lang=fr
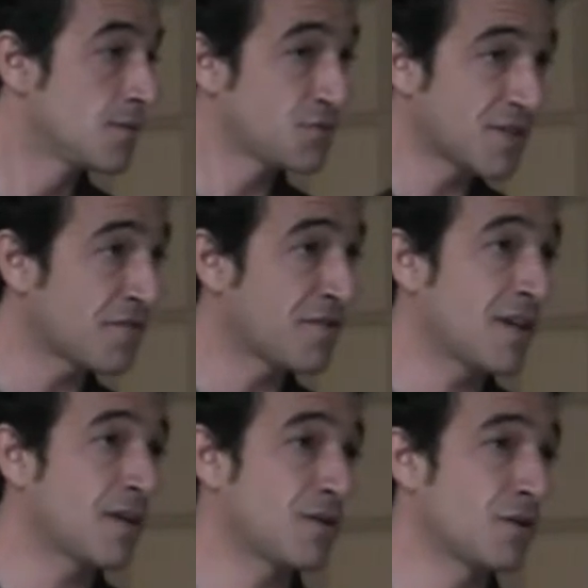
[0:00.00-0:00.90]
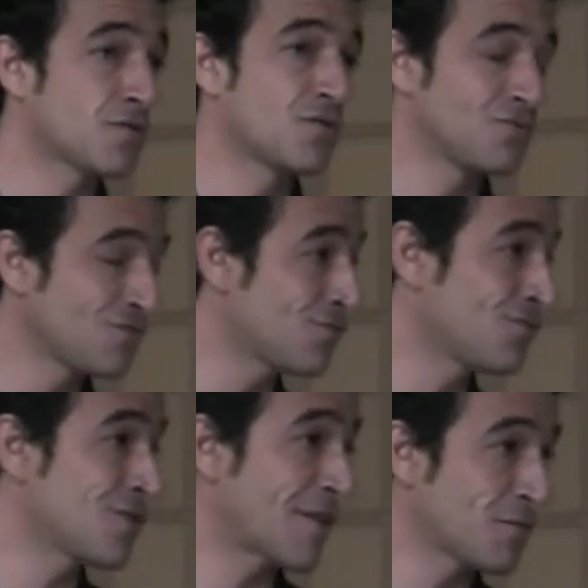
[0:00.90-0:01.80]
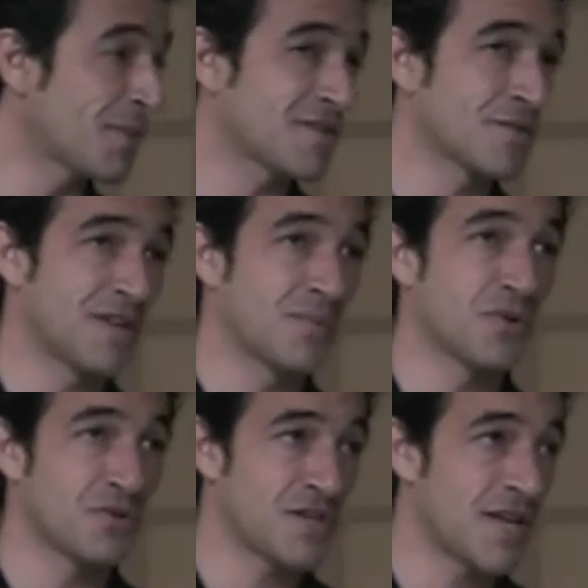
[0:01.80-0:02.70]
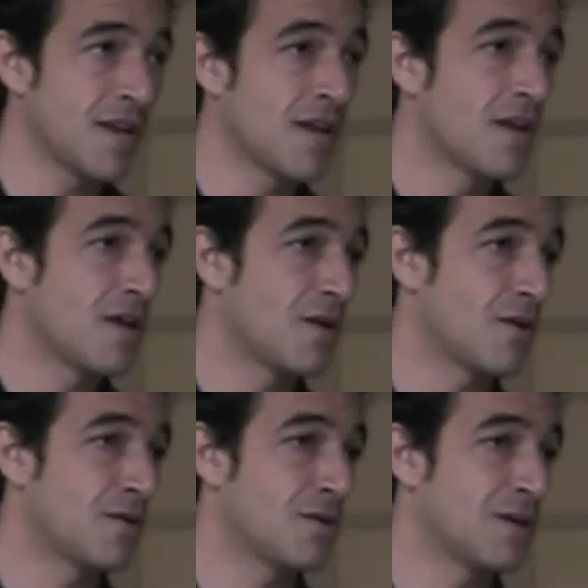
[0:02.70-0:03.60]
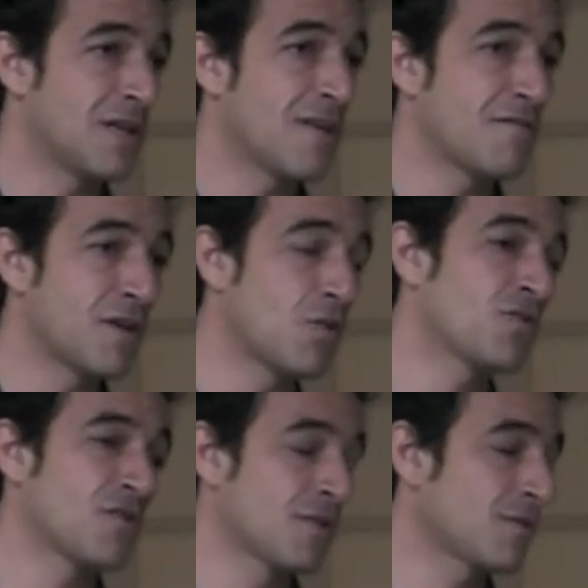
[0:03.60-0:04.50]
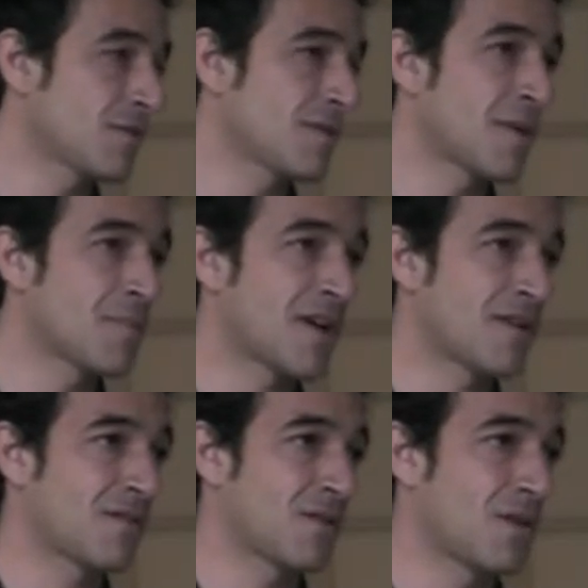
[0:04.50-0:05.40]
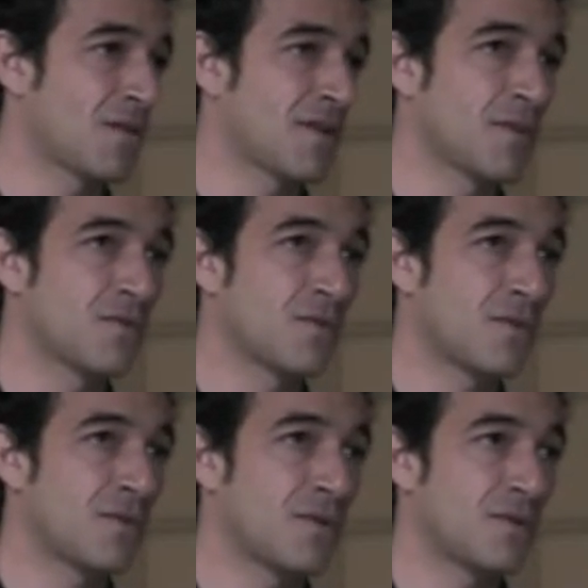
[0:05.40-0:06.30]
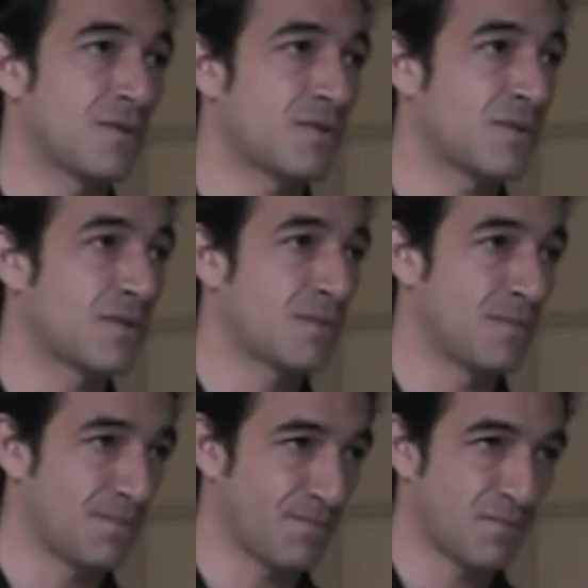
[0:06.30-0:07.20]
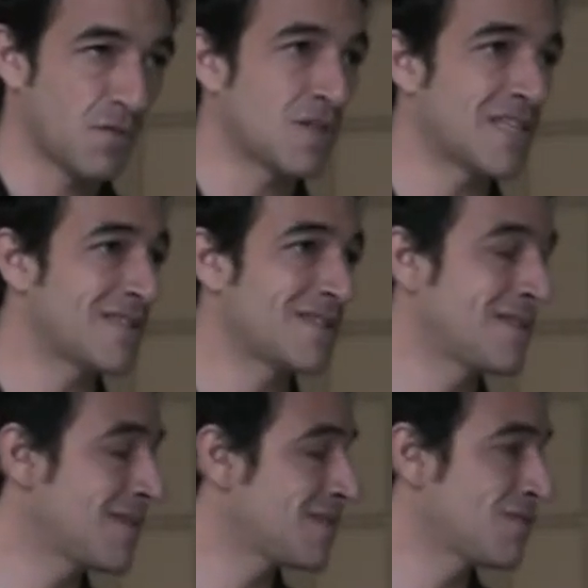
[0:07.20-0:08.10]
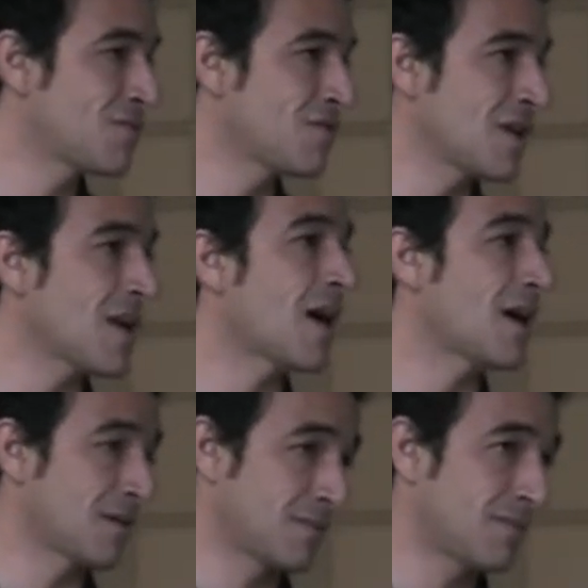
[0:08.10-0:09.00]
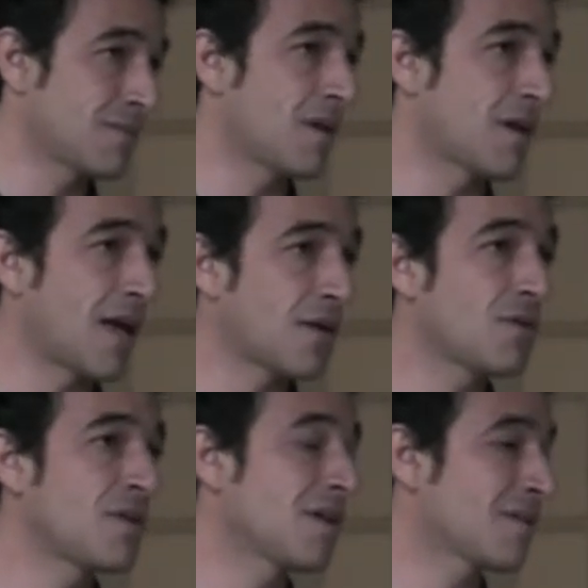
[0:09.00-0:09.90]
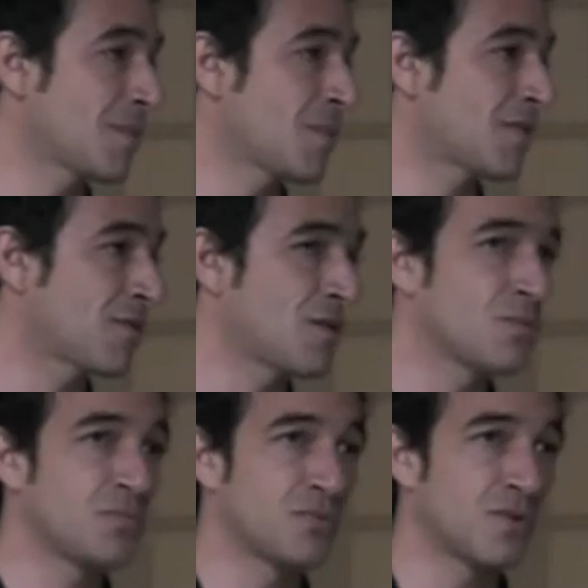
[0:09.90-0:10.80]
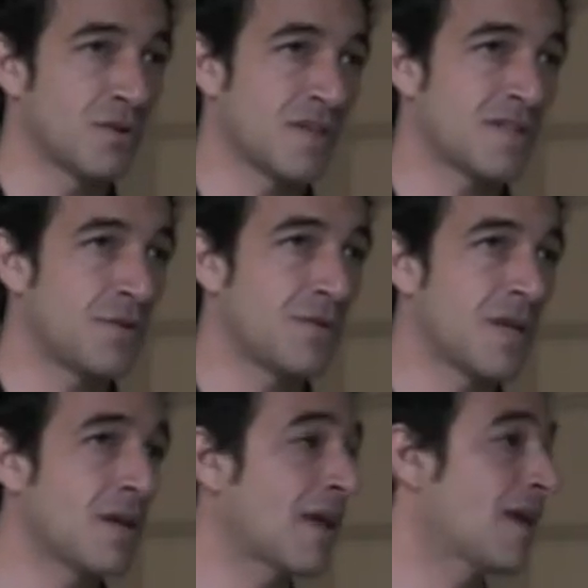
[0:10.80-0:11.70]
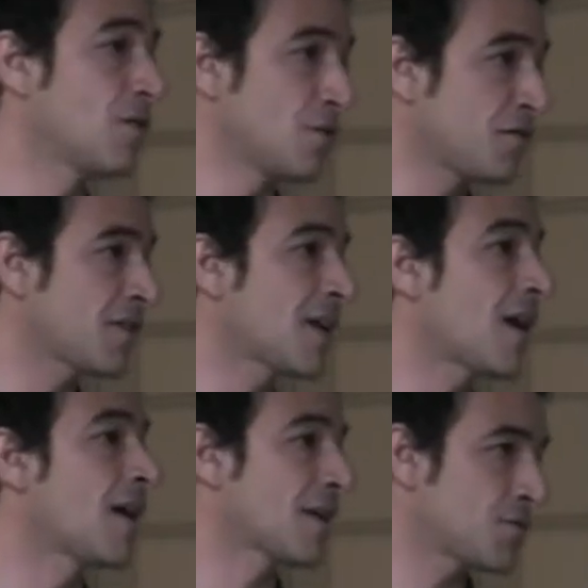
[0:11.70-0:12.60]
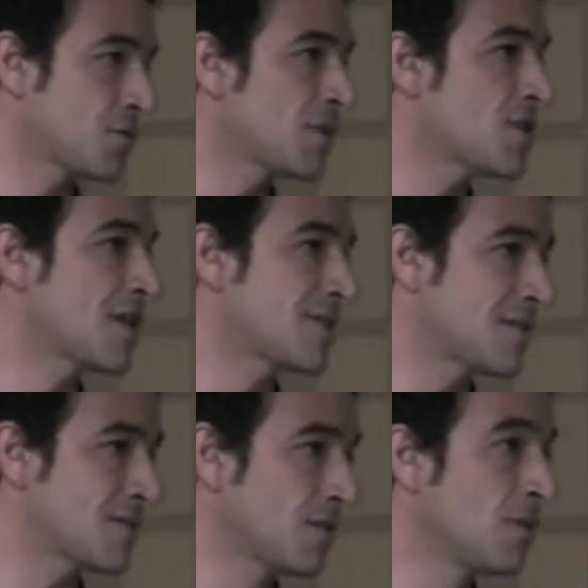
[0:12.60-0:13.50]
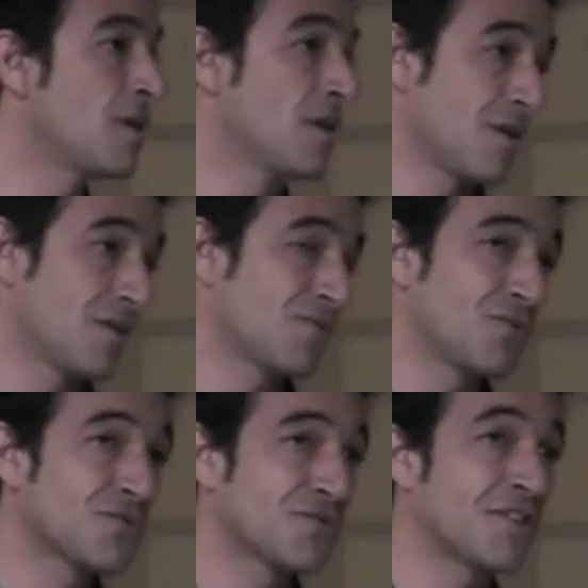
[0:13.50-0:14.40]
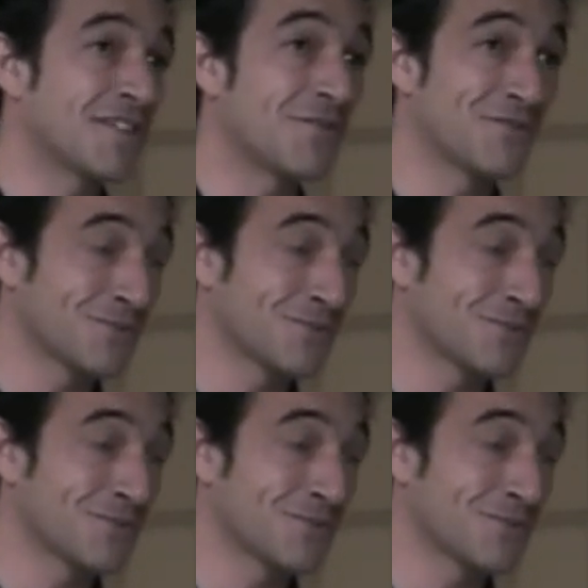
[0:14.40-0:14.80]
Tout à fait. Euh, lorsque nous, avons présenté le projet, euh, il y avait autant d'impact en termes de, nécessité, si vous voulez, à accueillir ces personnes pour les aiguiller qu'à leur offrir un réseau déjà existant dont sont